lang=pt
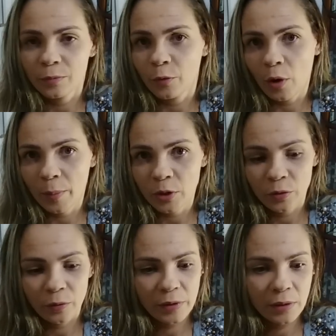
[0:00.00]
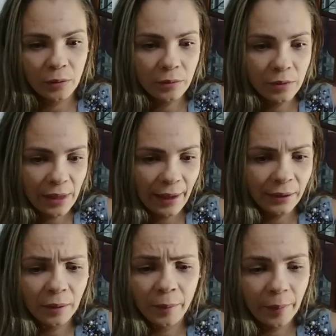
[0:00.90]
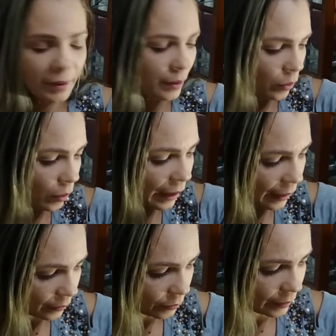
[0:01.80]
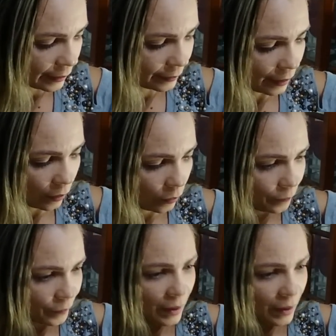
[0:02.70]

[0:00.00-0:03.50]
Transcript: formas de você usar e também para decorar no Natal.